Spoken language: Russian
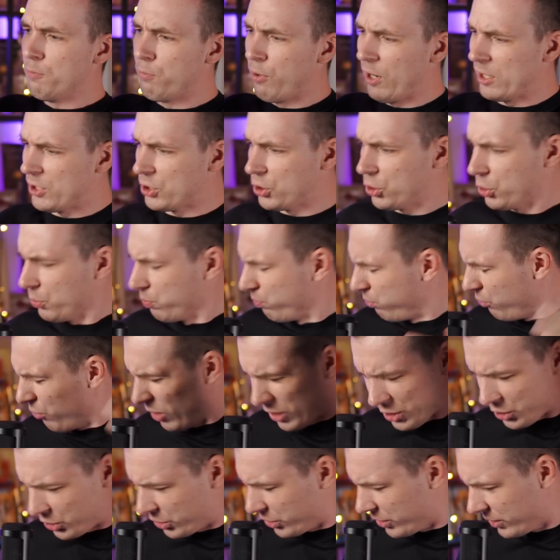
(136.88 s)
больш
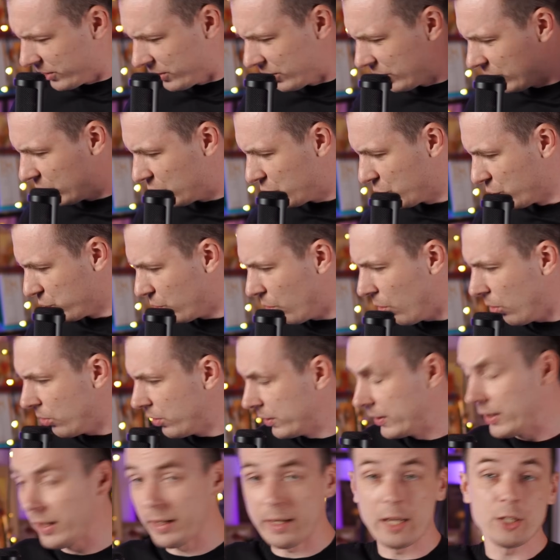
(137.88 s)
большие,
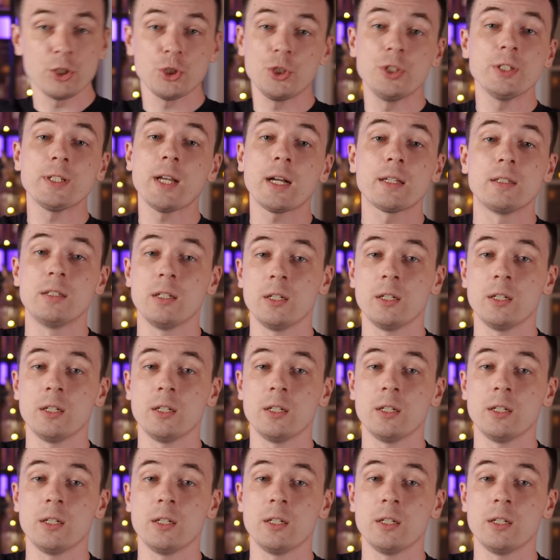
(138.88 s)
тяжелые, да, конечно, не как